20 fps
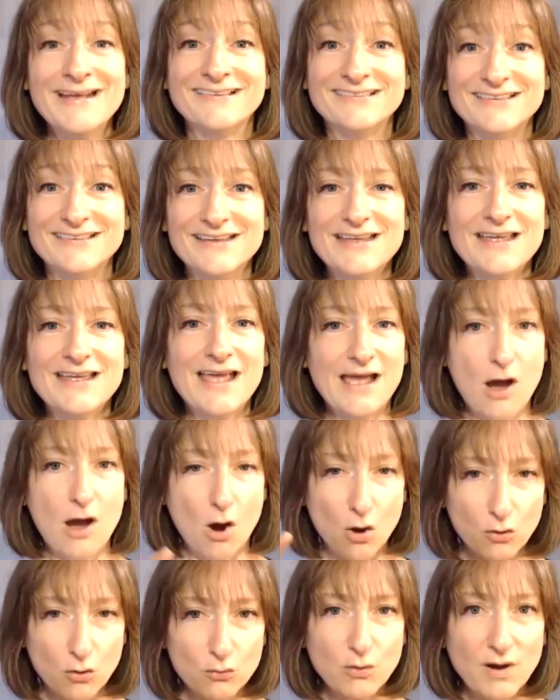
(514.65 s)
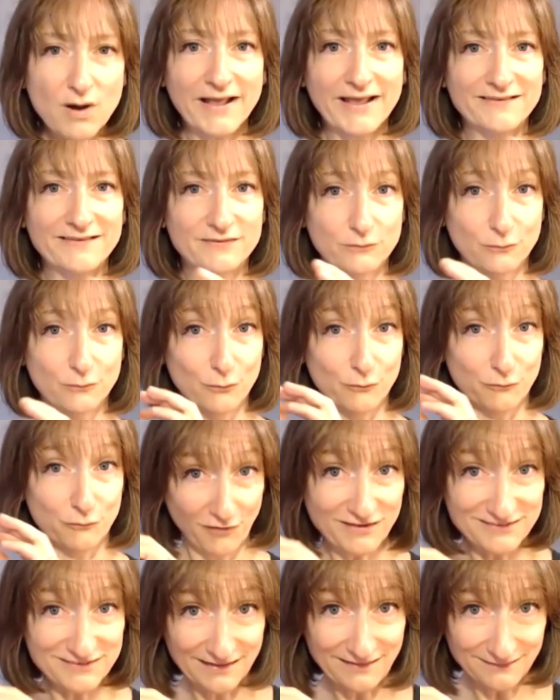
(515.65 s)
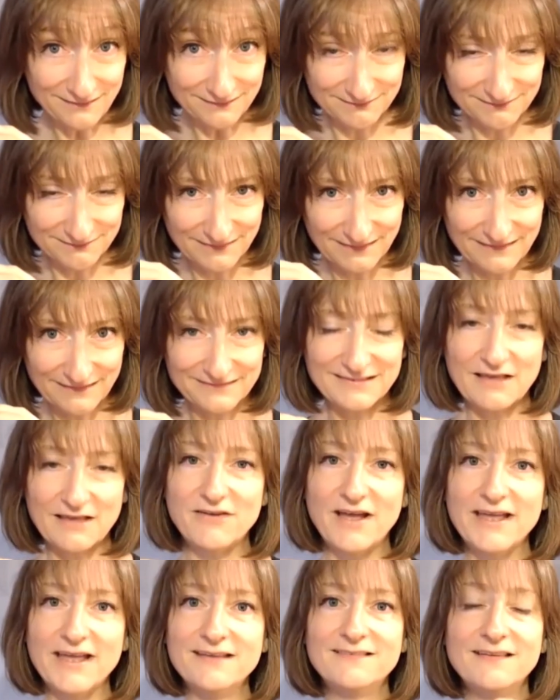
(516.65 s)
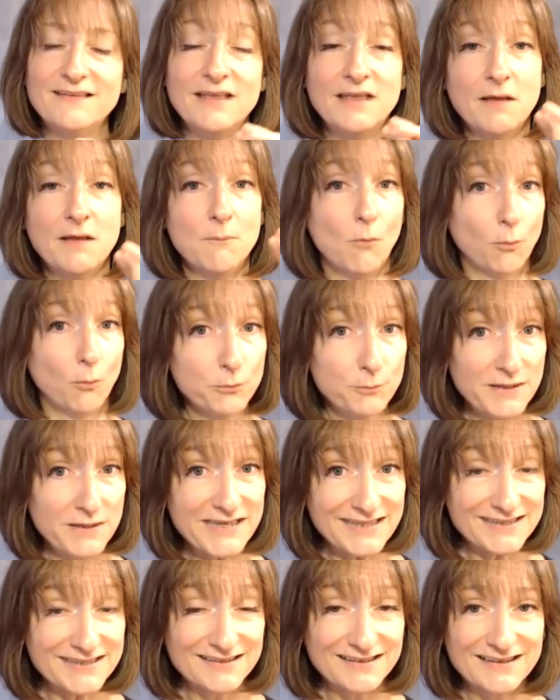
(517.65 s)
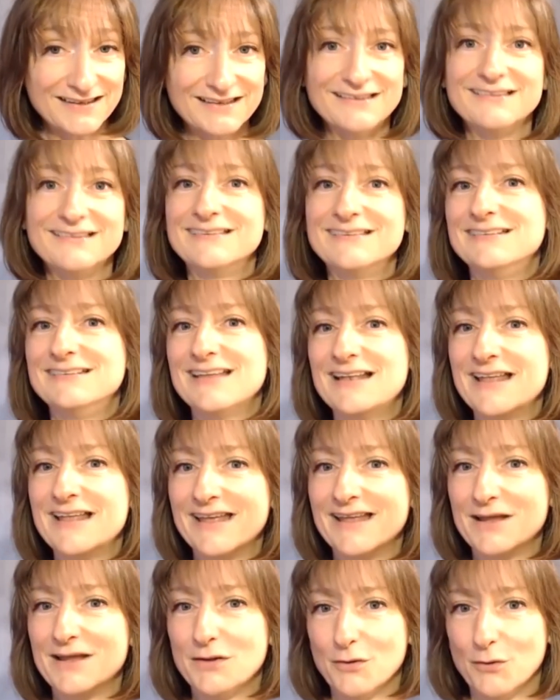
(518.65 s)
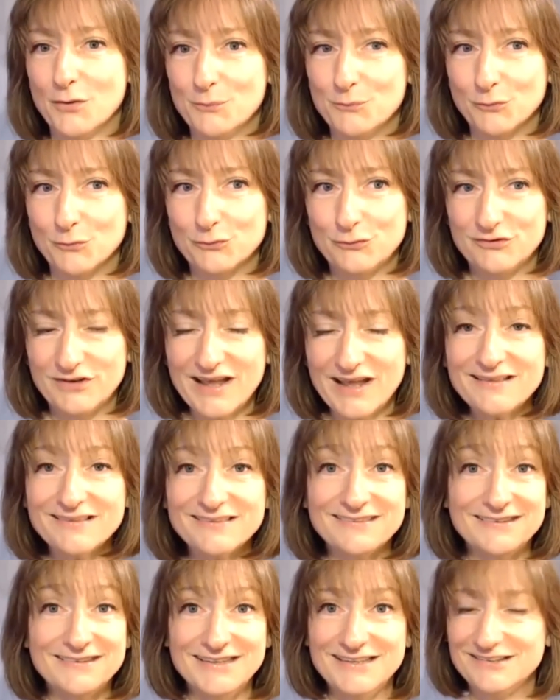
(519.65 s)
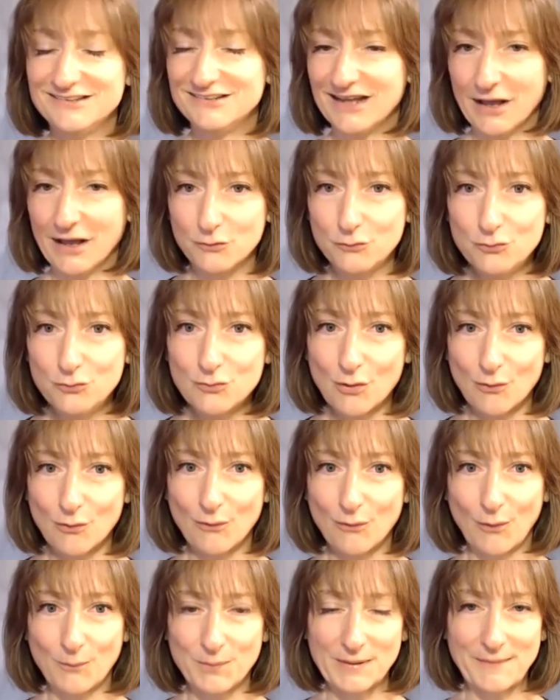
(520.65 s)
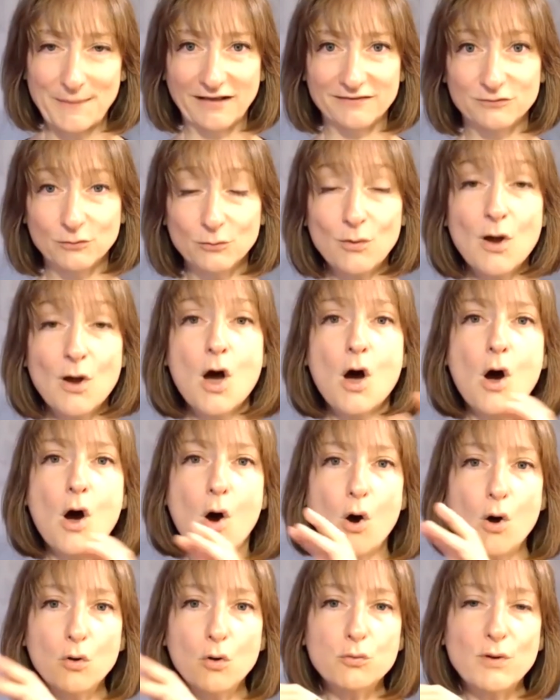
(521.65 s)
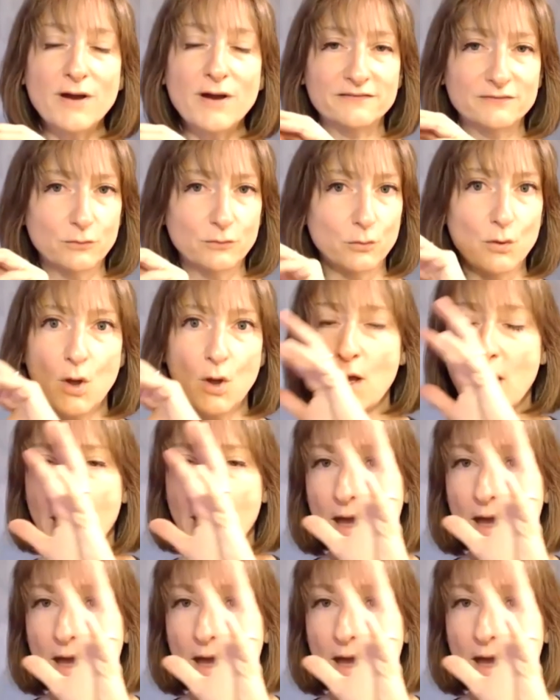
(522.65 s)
c'est en quoi est-ce que faire ça ça va aider mon public, si tel est euh, mon sujet, si j'ai un cours euh, en préparation, en quoi est-ce que